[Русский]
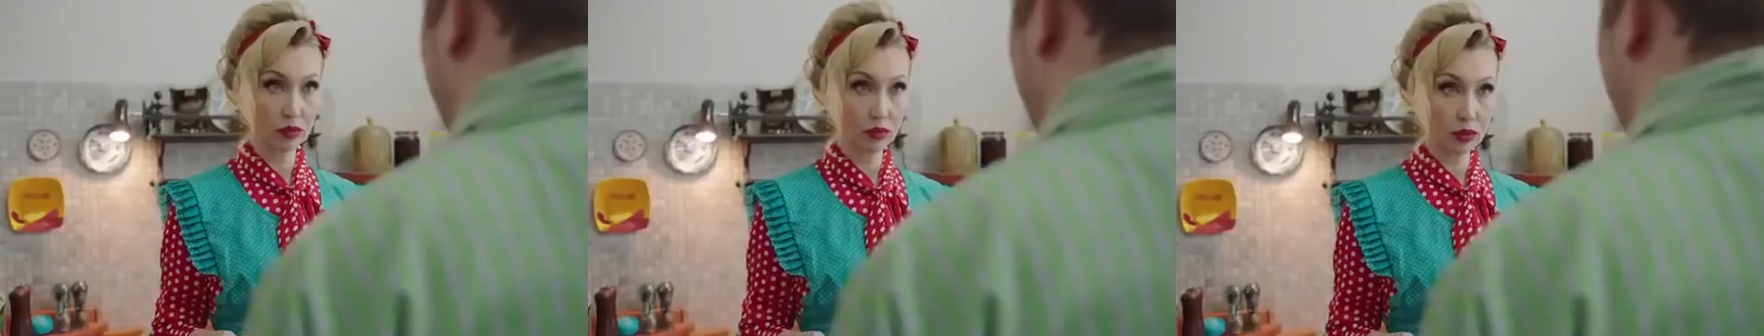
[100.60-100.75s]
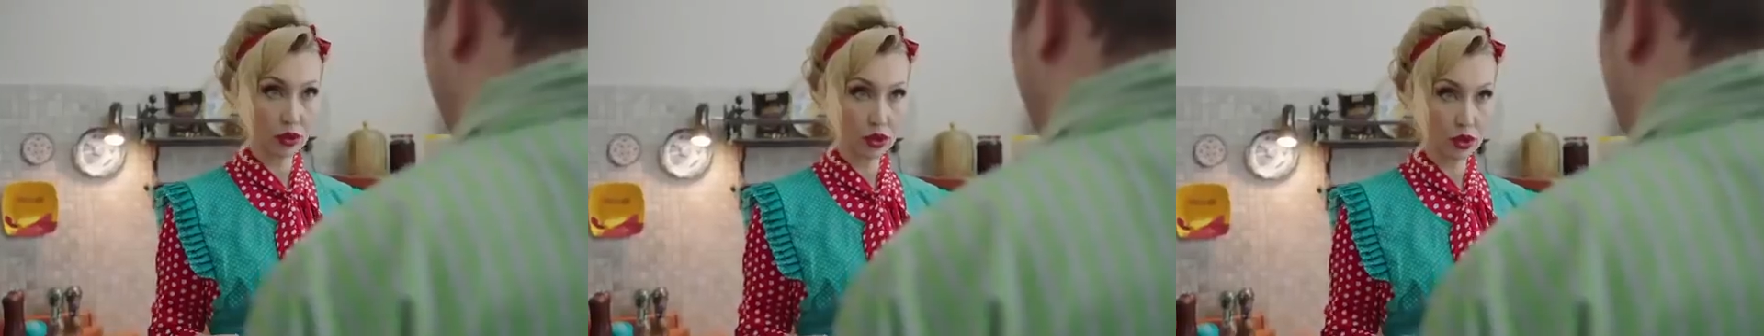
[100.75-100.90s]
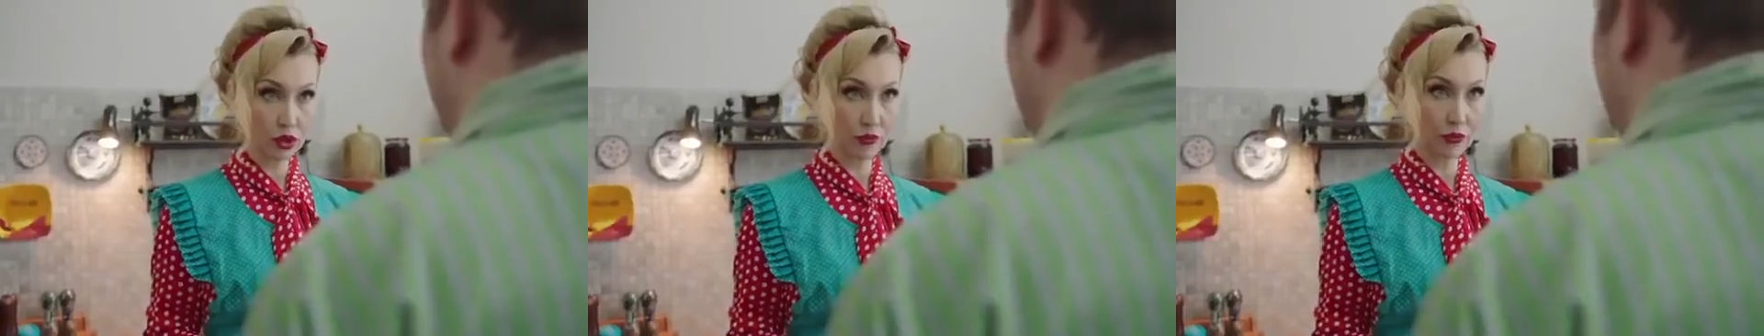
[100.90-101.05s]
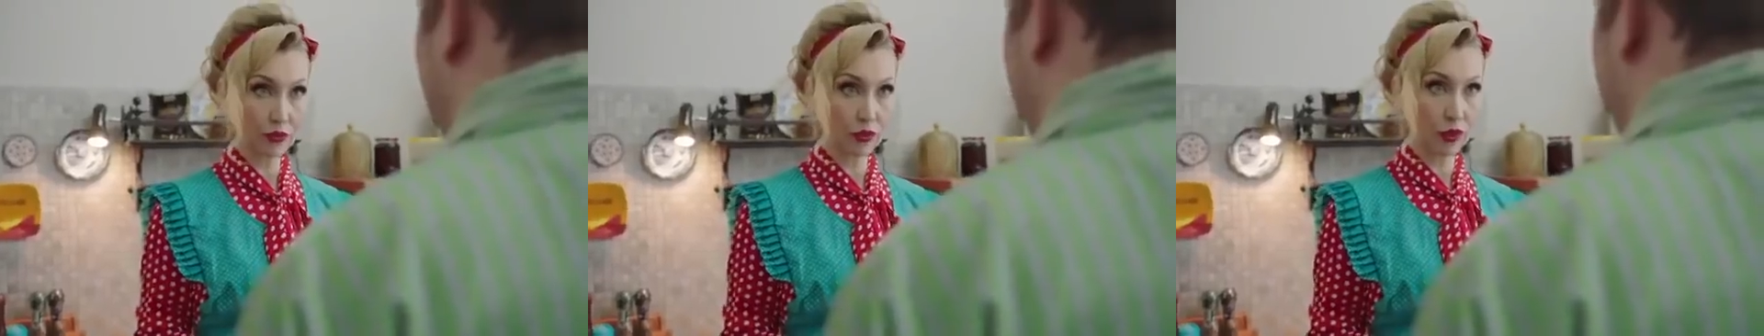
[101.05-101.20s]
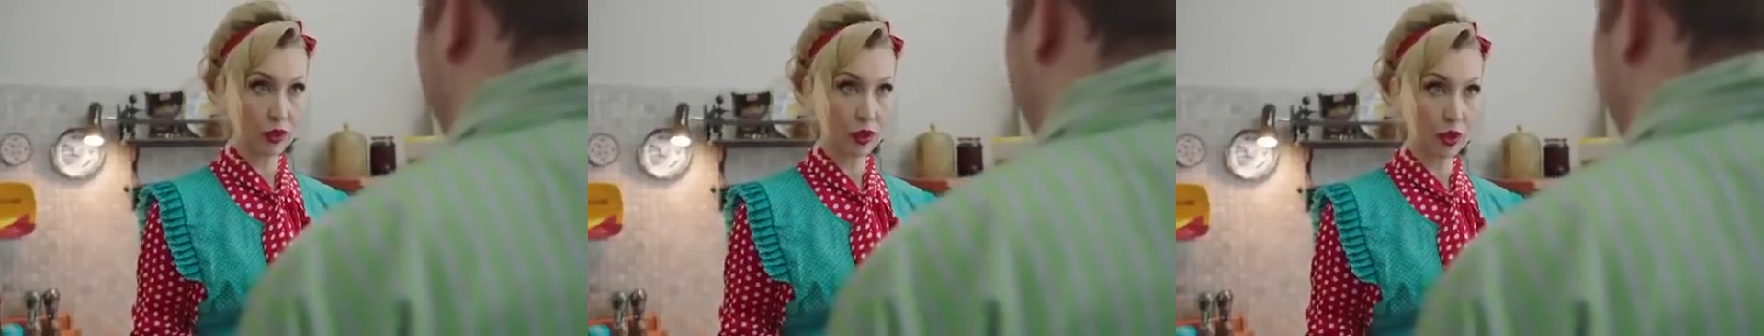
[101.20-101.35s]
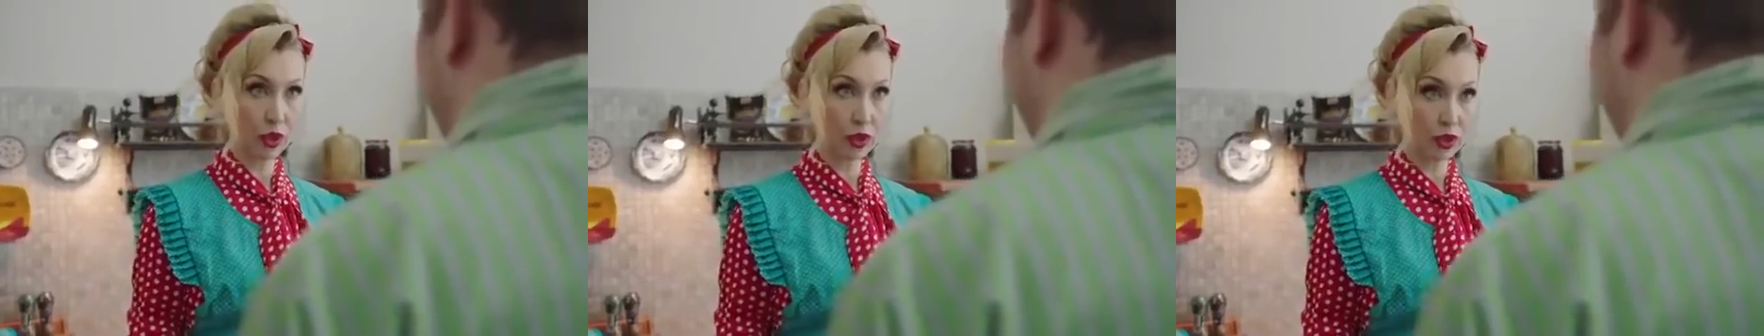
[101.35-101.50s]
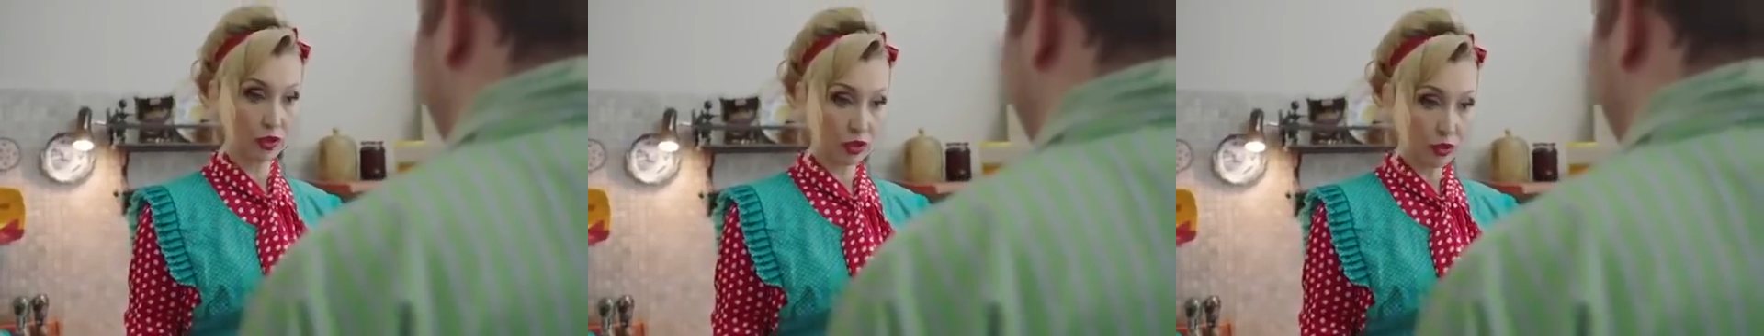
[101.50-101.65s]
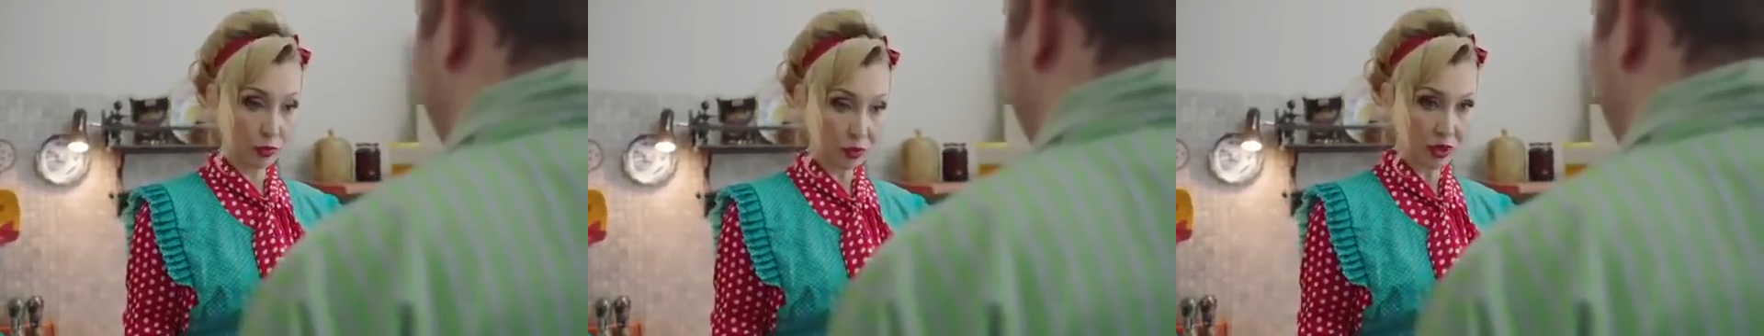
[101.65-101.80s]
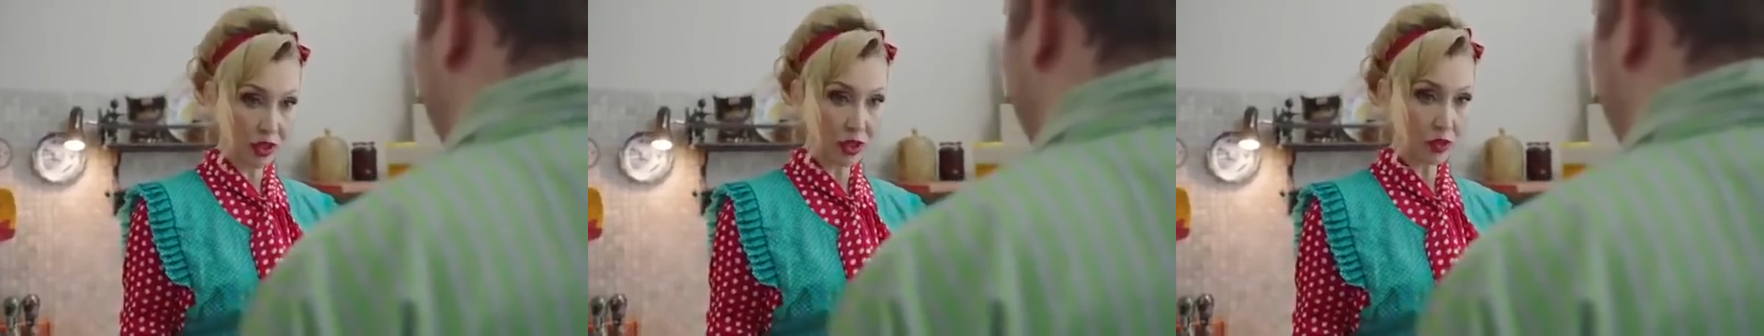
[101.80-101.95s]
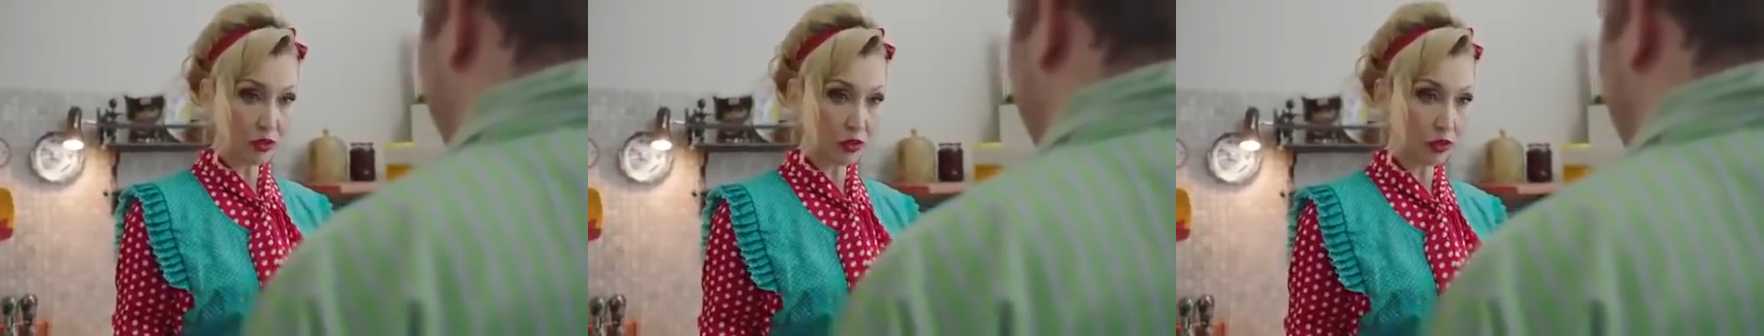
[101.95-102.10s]
Ну ты чего? Сегодня
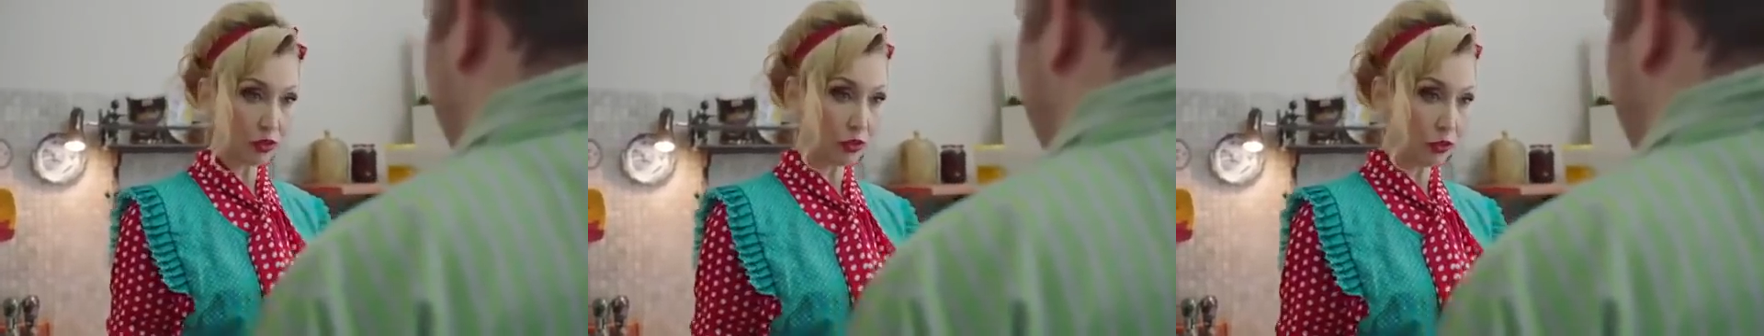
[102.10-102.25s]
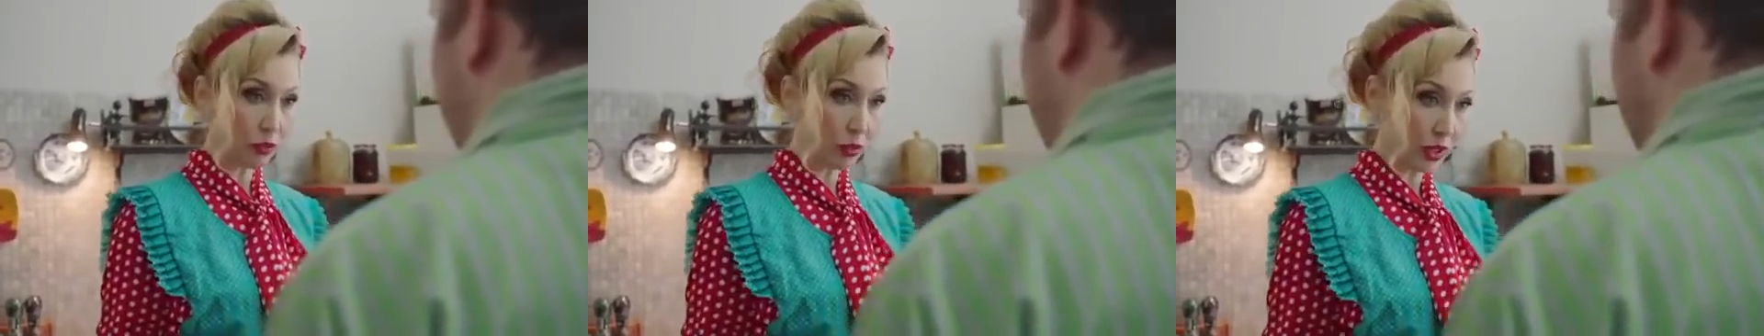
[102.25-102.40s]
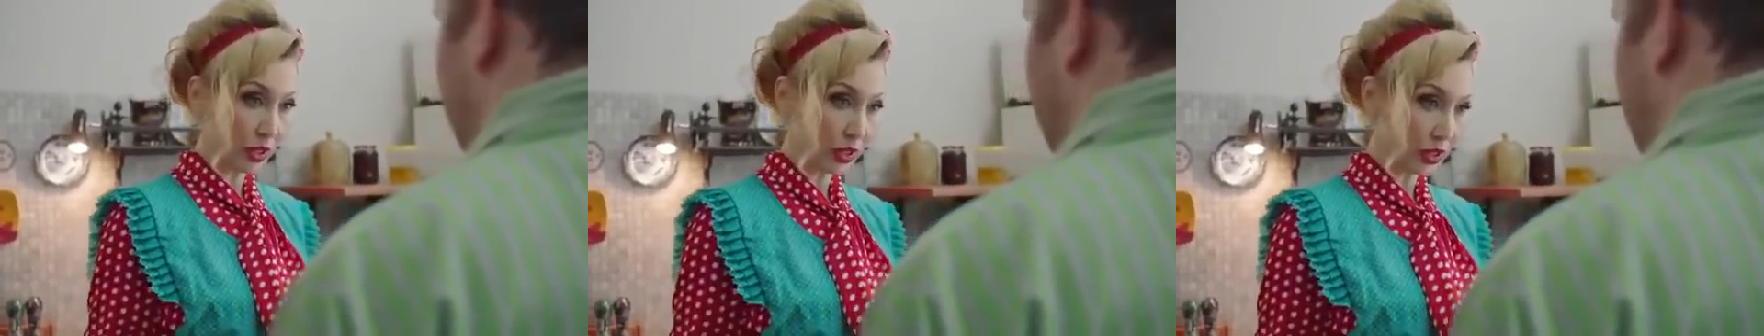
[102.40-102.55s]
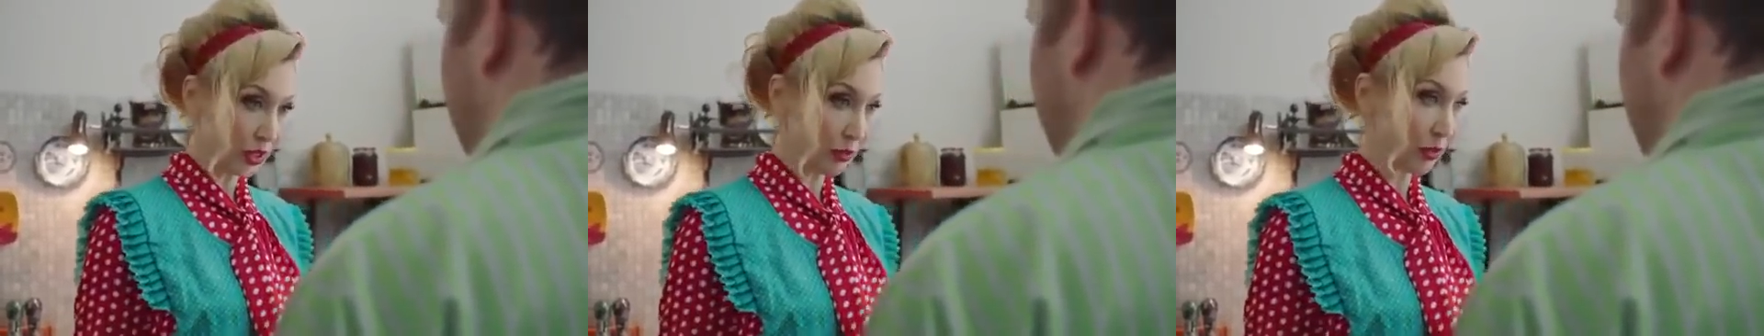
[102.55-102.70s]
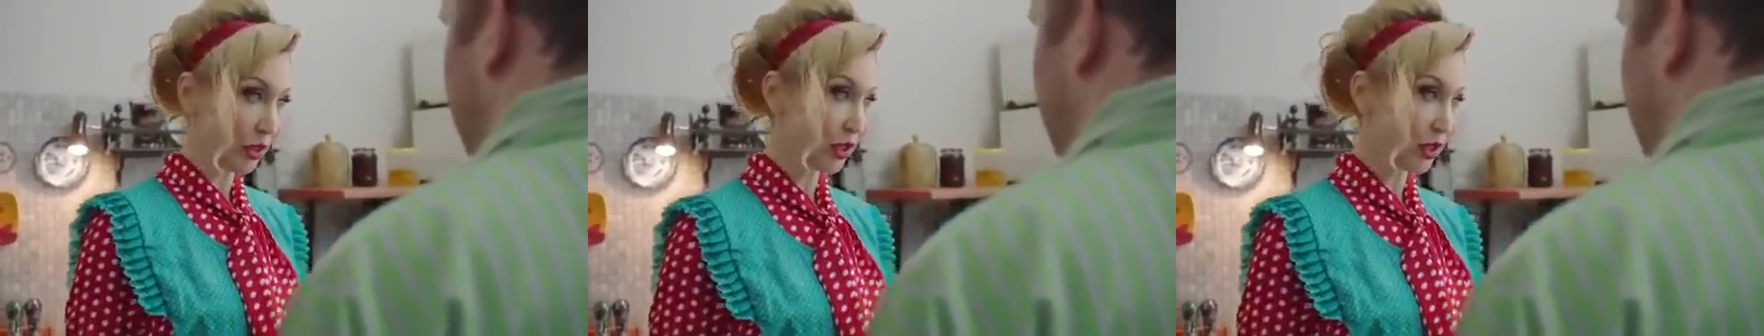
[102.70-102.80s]
по закону любая